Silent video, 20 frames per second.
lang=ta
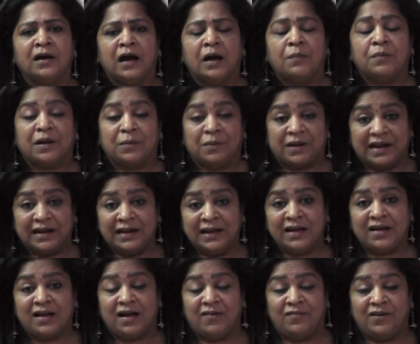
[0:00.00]
அப்போ நமக்கு
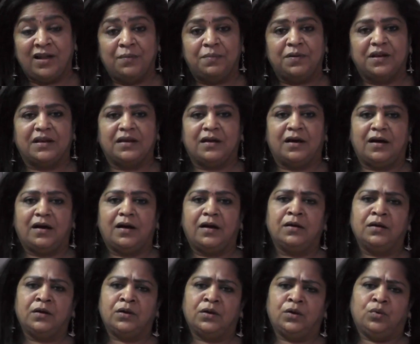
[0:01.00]
என்ன கவலை அப்படின்னா
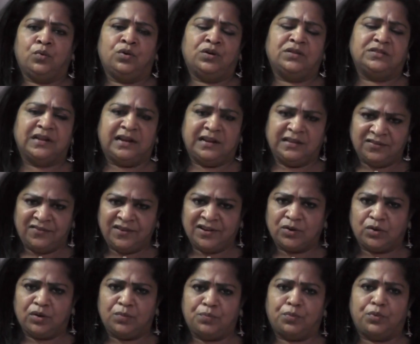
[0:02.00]
ஒரு தலித்
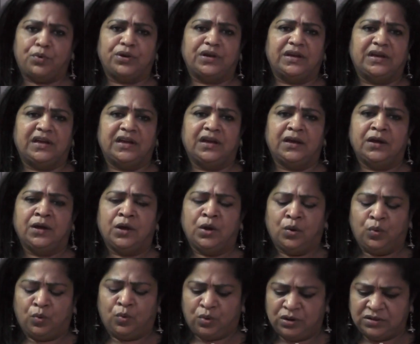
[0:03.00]
வீட்டுக்குள்ளே போய்
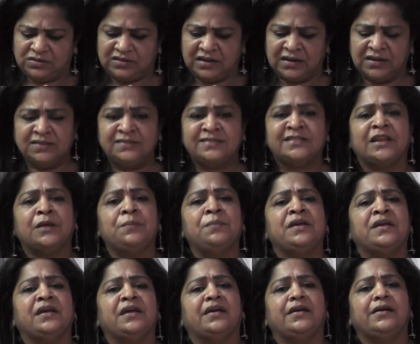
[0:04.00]
ஒரு தலித்
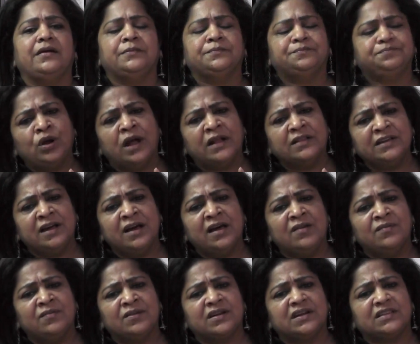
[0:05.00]
சிறுமியை ஒரு
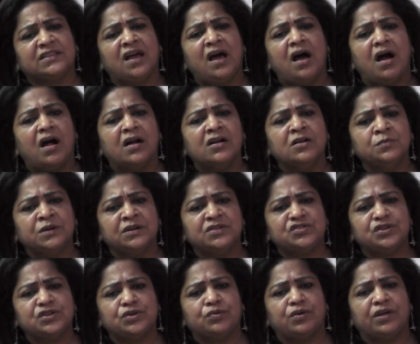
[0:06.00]
அதிகார வர்க்கத்தில்
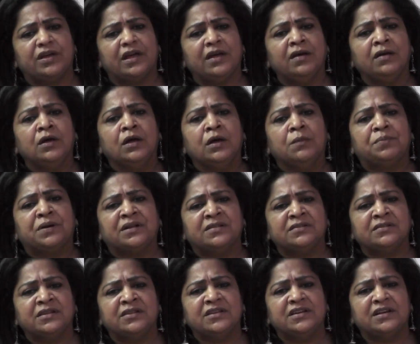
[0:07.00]
ஆளுங்கட்சியினுடைய
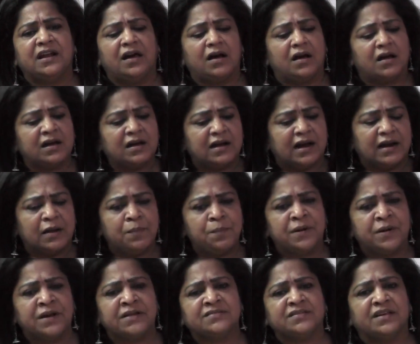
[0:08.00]
பிரதிநிதிகளாக
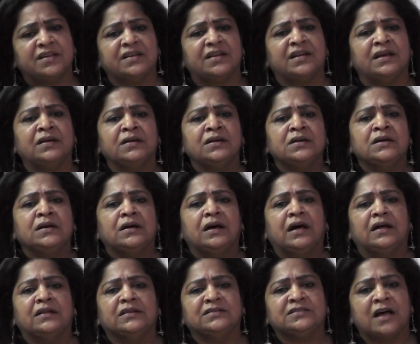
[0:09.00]
களப்பணி செய்கிற
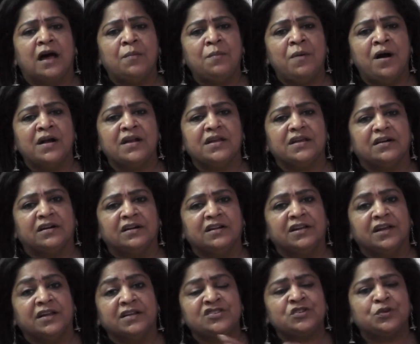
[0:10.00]
அந்த
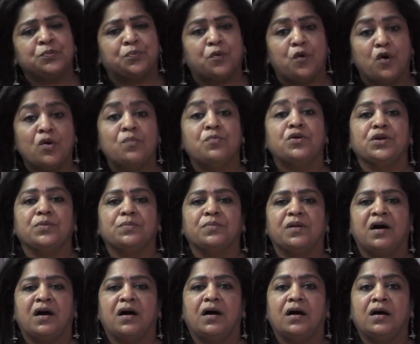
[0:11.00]
சாமானியர்கள் எரிச்சிட்டு போக
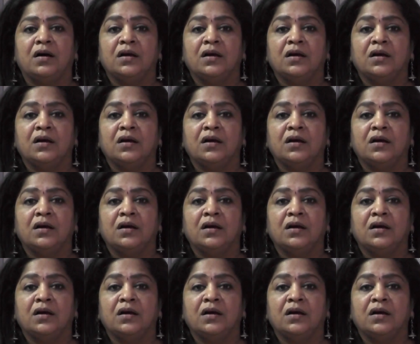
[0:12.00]
முடியும்னா